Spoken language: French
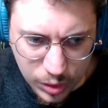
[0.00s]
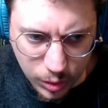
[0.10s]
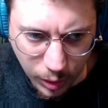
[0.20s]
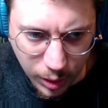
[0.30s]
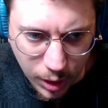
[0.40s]
que
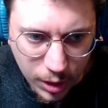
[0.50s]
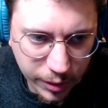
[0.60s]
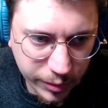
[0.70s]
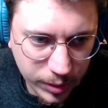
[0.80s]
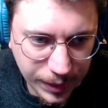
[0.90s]
hein,
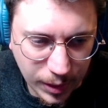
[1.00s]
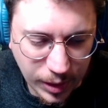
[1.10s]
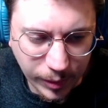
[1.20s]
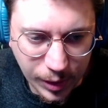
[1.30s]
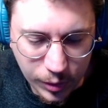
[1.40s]
vu que c'est League
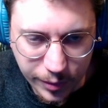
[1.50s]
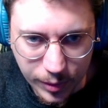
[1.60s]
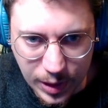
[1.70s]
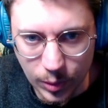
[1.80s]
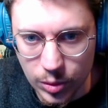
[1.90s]
of Legends
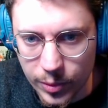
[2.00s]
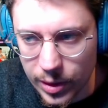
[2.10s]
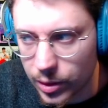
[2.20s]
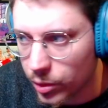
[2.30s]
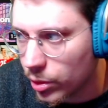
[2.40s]
France, ils ont dû
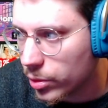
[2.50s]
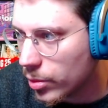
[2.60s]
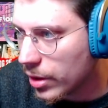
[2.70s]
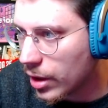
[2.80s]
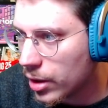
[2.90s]
mettre notre
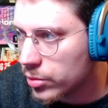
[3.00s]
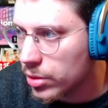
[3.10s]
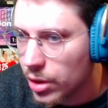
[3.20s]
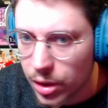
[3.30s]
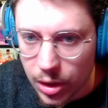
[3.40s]
horaire à nous.
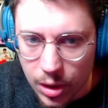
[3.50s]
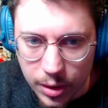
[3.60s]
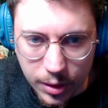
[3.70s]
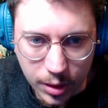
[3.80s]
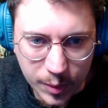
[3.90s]

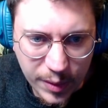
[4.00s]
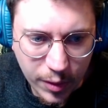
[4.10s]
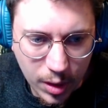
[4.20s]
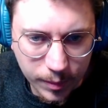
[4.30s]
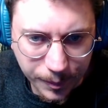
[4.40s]
Euh, mais
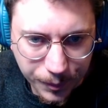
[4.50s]
voilà.